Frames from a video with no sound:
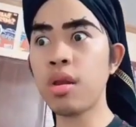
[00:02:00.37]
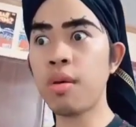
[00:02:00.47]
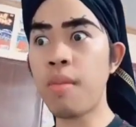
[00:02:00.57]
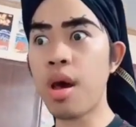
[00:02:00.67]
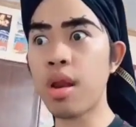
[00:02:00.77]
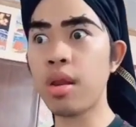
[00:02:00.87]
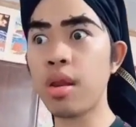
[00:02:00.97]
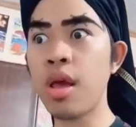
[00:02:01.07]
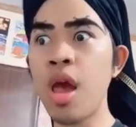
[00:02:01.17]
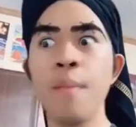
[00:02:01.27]
kemarin
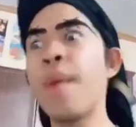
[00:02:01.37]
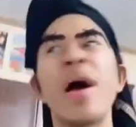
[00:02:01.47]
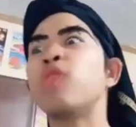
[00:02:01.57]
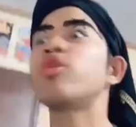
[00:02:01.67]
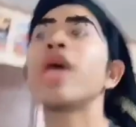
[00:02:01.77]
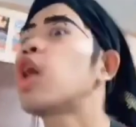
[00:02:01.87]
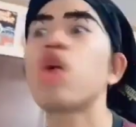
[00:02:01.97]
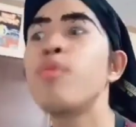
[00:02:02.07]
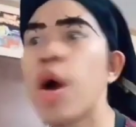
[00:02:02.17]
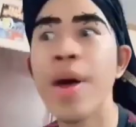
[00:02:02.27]
mama nggak suka ya kalau
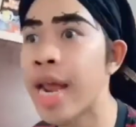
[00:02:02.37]
kamu nggak